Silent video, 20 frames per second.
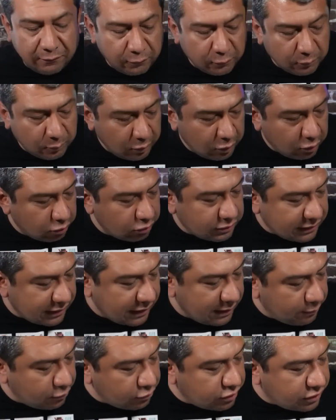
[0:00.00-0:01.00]
En Fútbol con
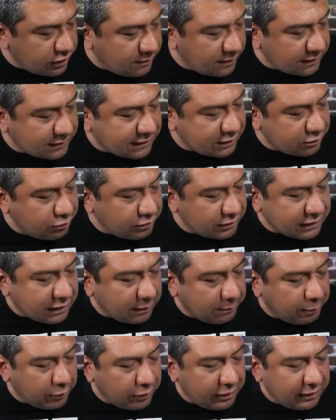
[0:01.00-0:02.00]
Cerebro, Chivas es
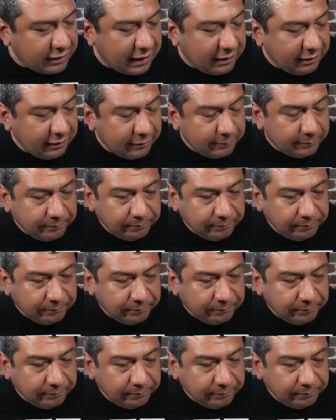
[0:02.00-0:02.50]
nuestra prioridad.